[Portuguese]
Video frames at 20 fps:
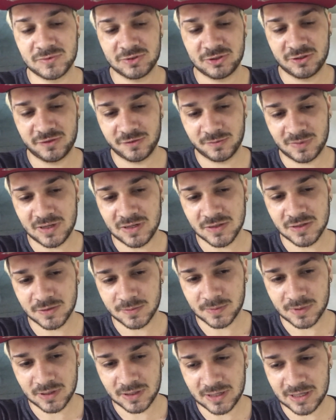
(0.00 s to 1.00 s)
tive mais
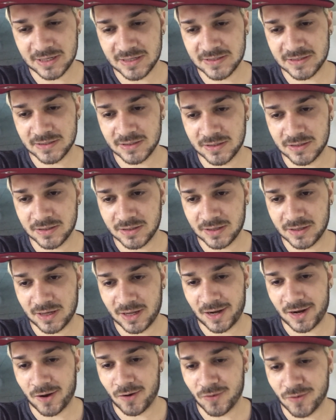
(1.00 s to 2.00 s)
uma crise
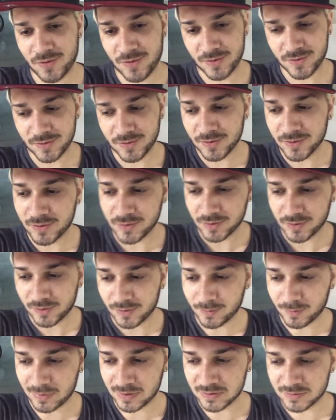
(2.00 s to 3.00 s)
renal,
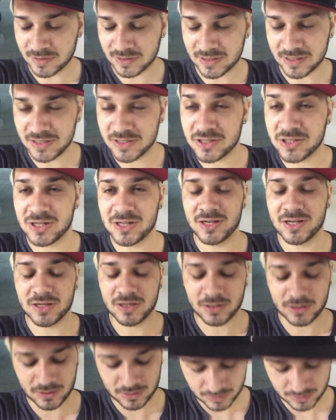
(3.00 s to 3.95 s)
mais uma crise de rim.